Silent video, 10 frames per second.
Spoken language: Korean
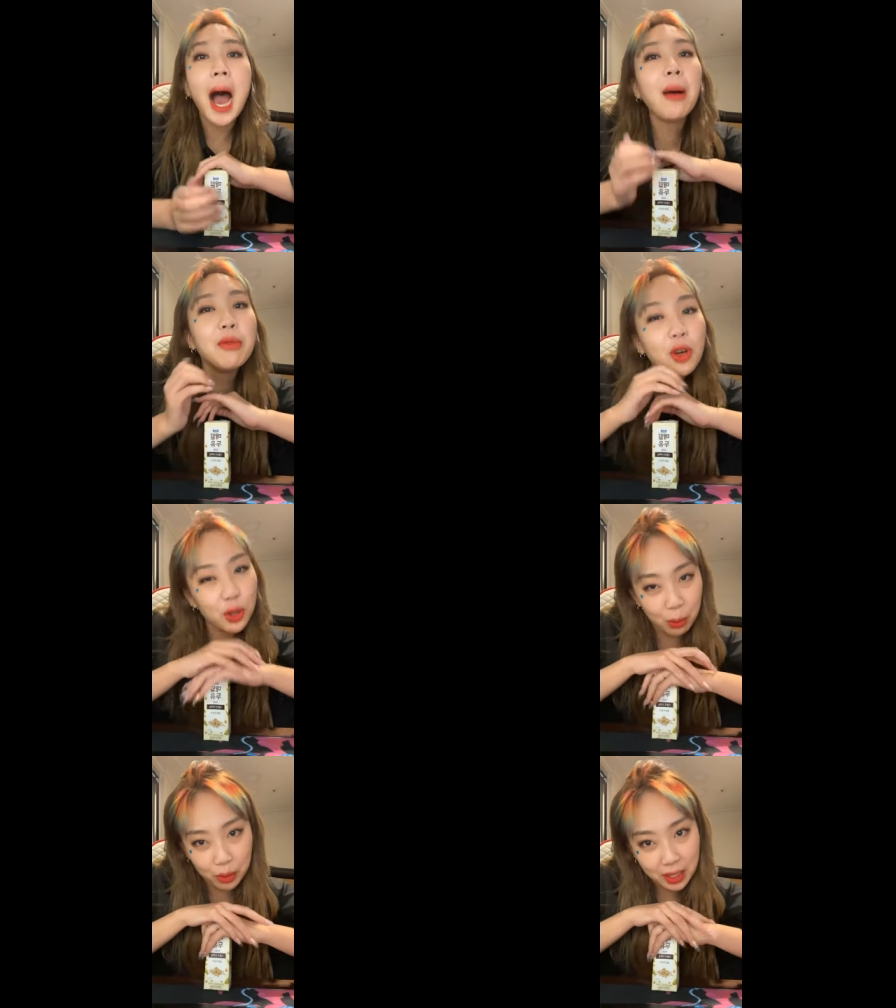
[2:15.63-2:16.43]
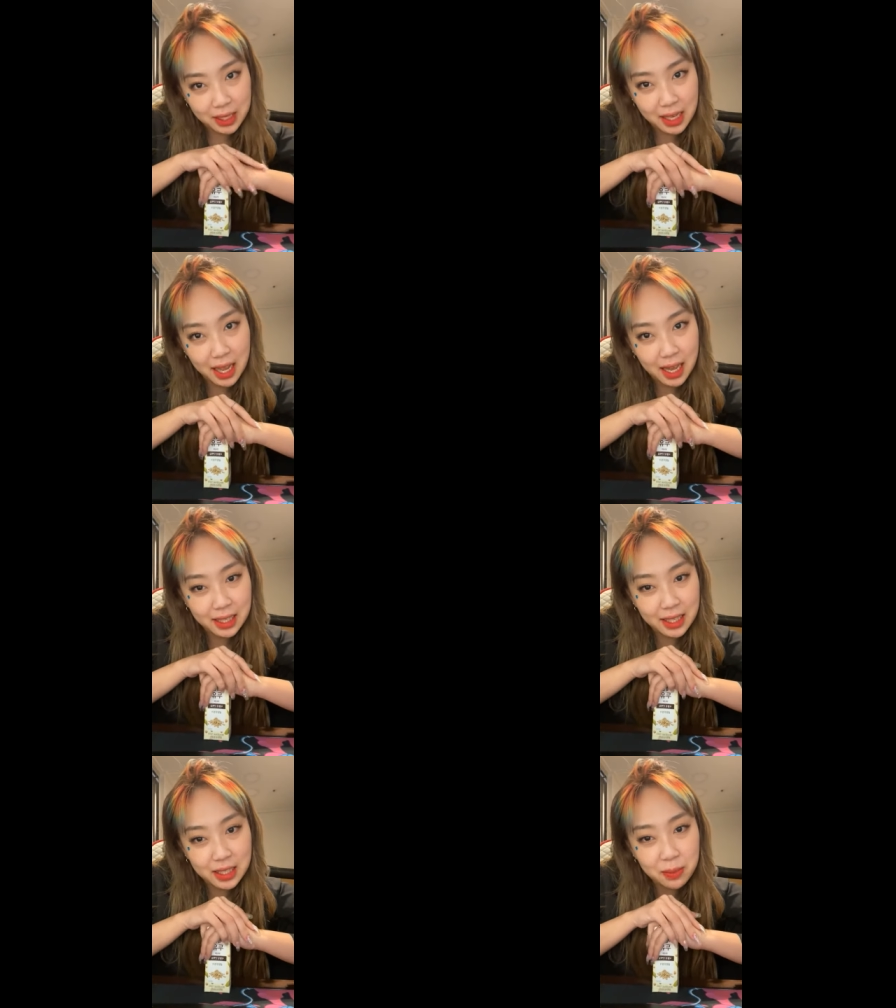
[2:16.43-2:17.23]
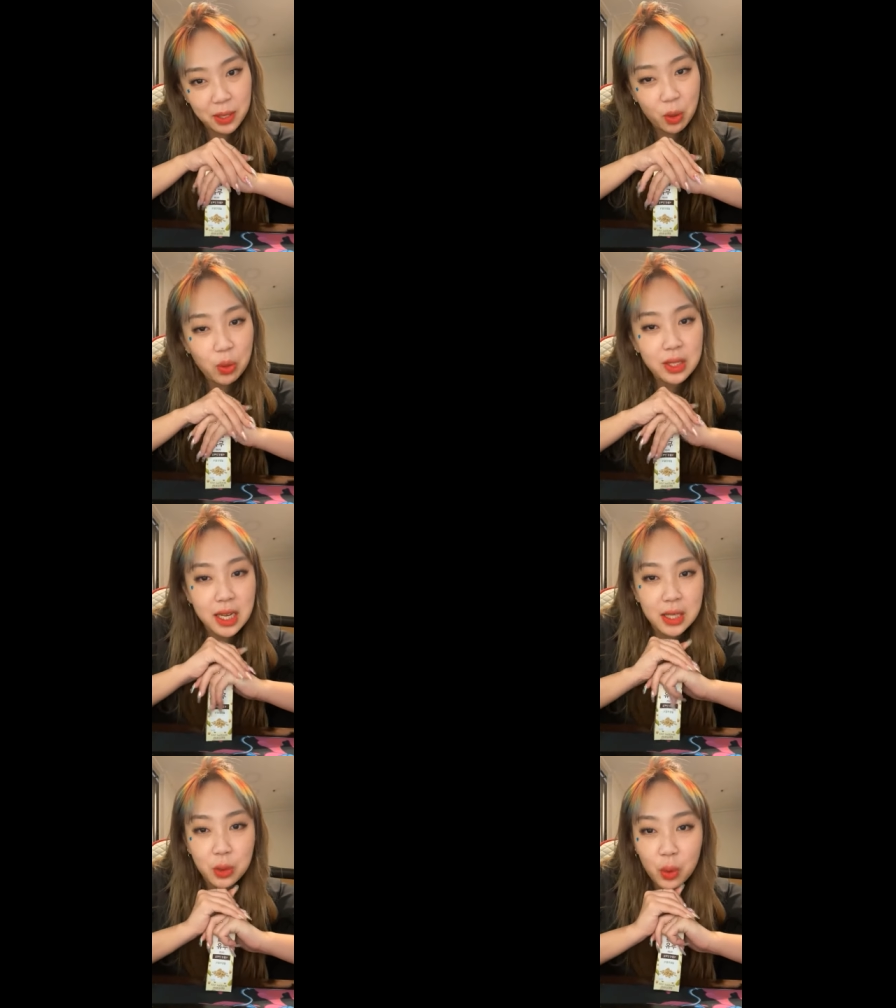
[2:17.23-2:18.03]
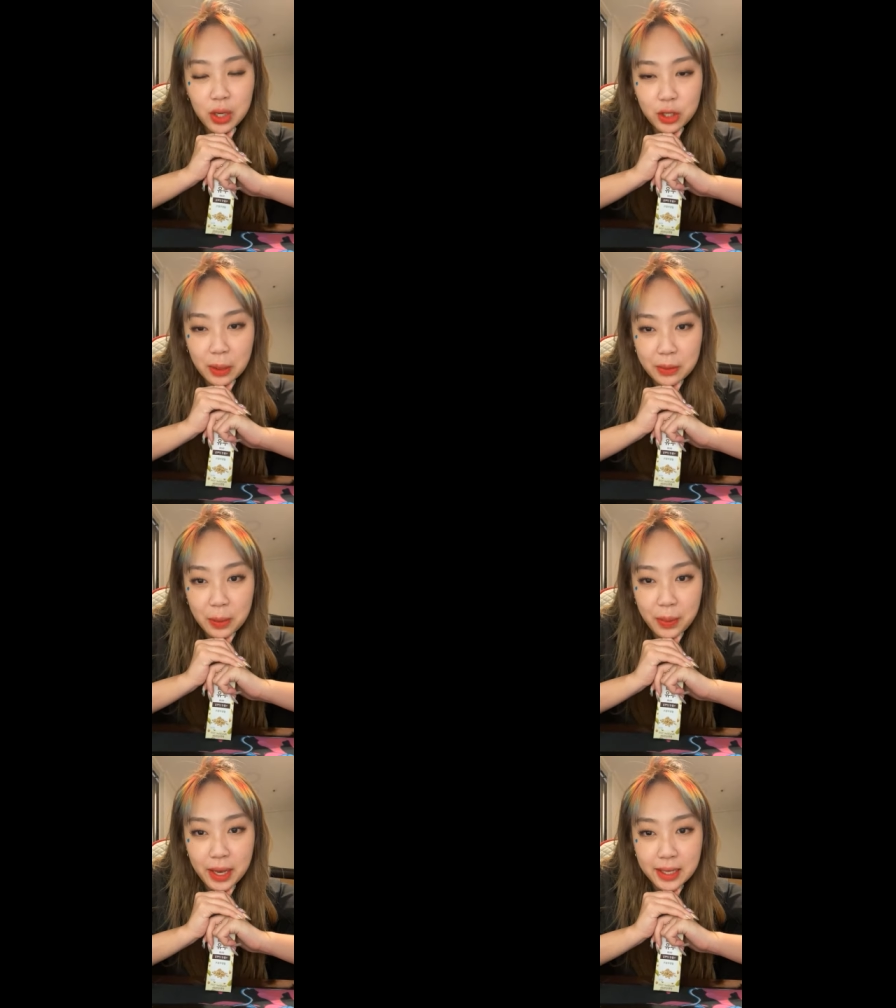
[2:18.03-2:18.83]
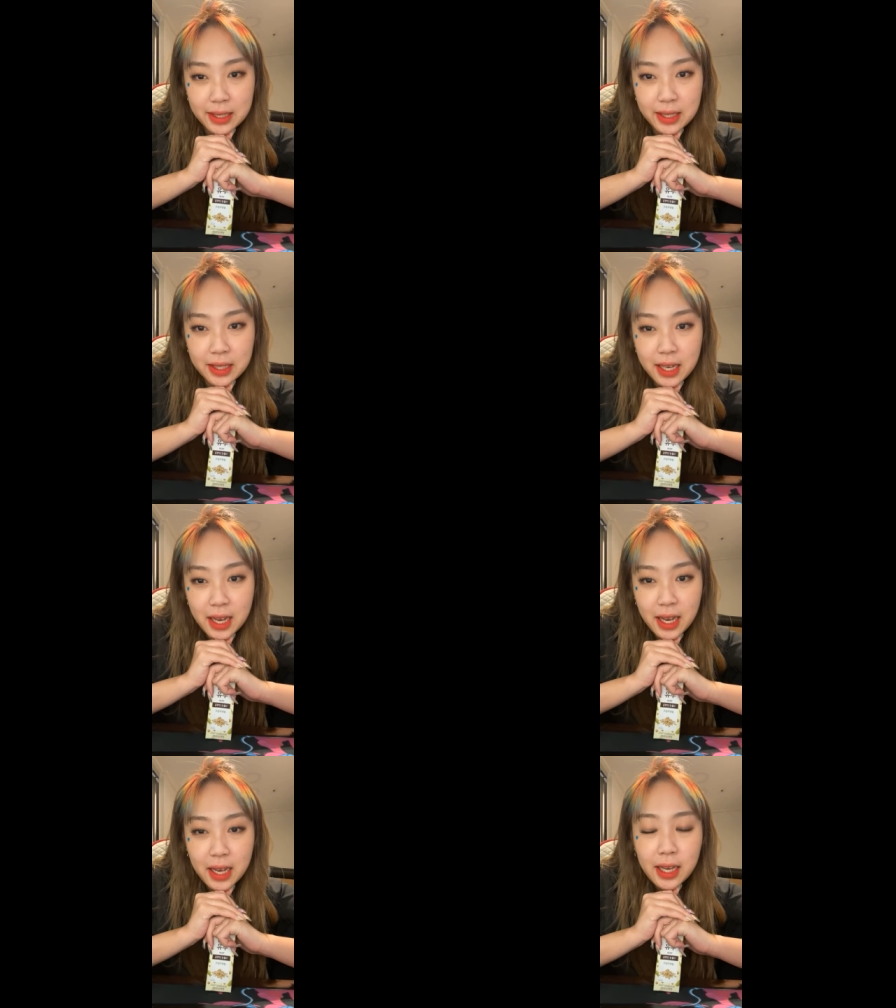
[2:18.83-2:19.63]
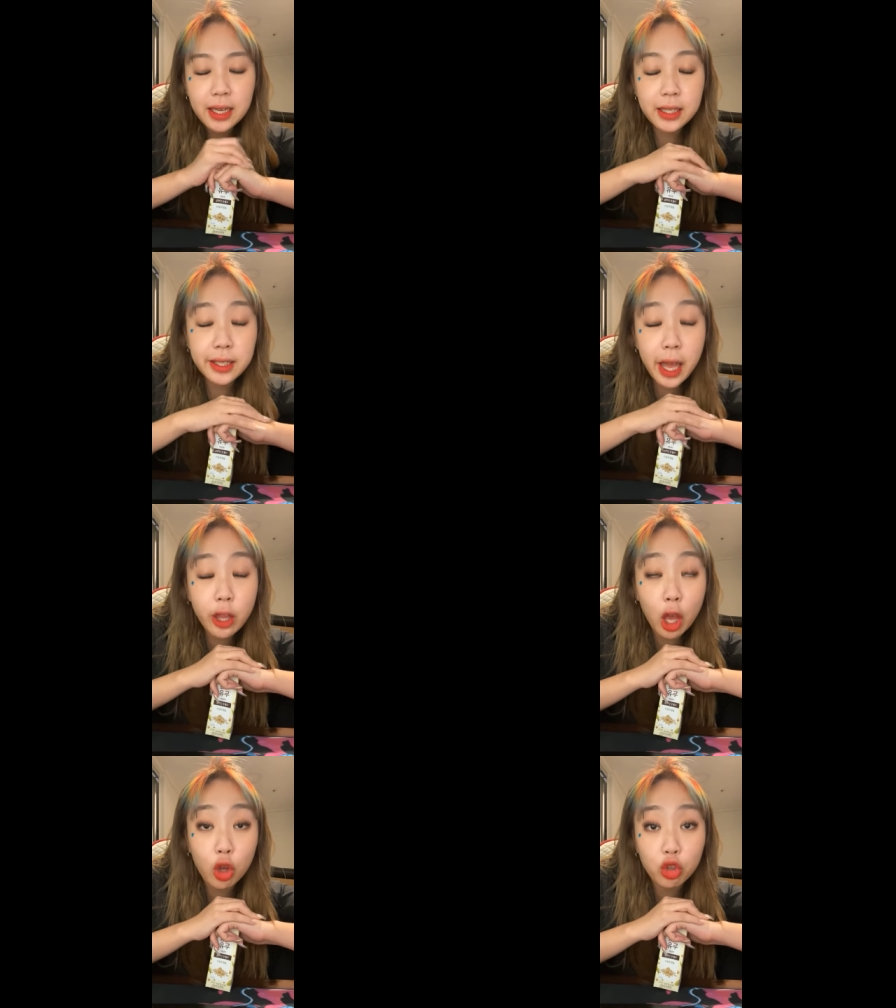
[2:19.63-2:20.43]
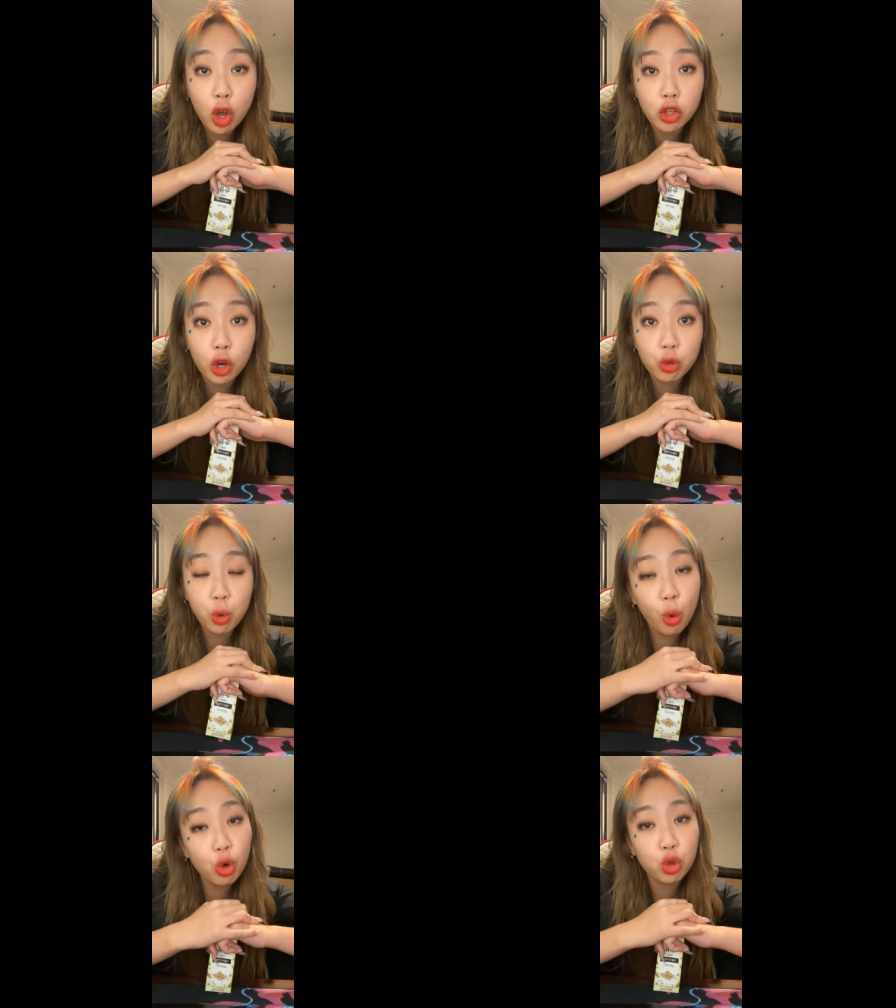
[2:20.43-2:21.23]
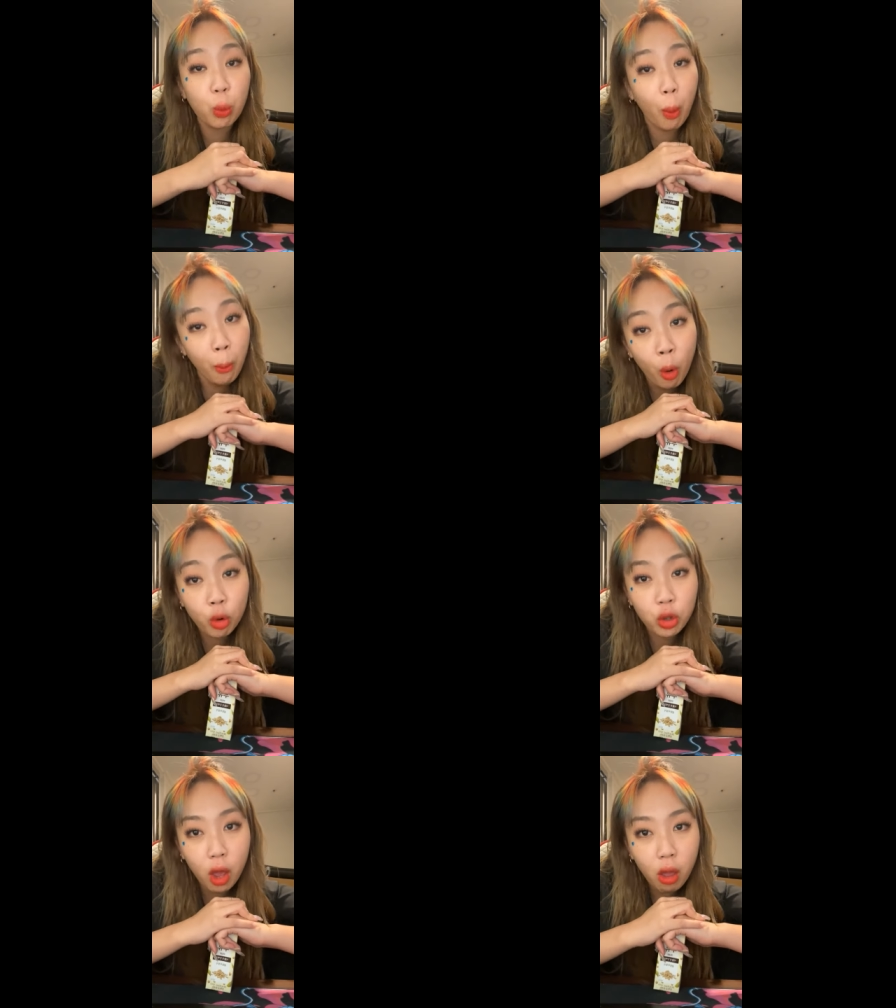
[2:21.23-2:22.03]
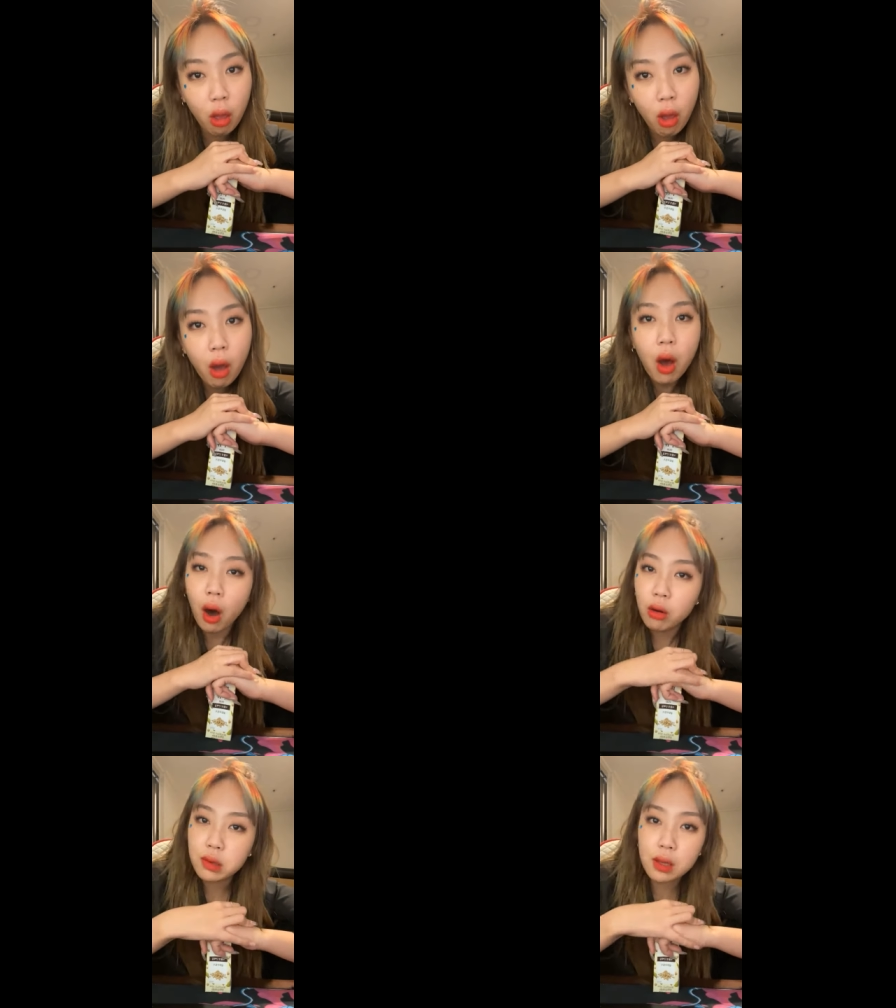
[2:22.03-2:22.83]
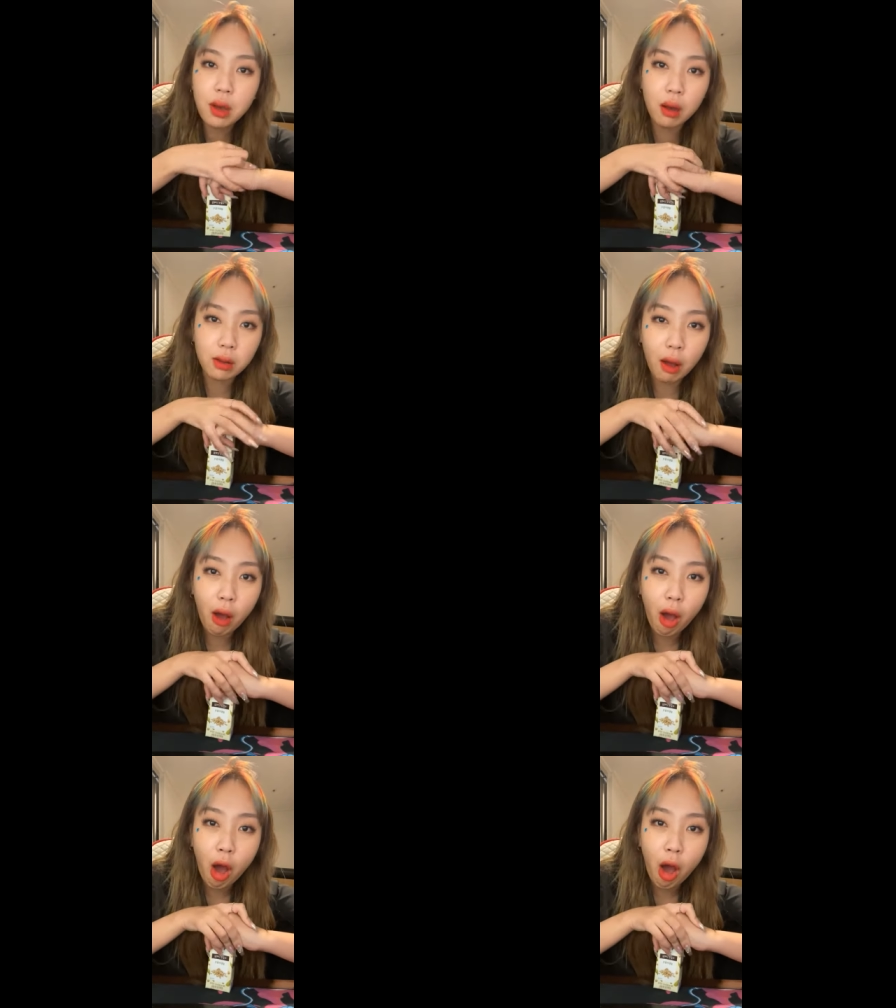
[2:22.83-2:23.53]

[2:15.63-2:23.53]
아무것도 못하잖아 그냥 집에서 혼자 초콜릿 찹찹 해야지 근데 다이어트 하느라 초콜릿도 못 먹네? 세상에나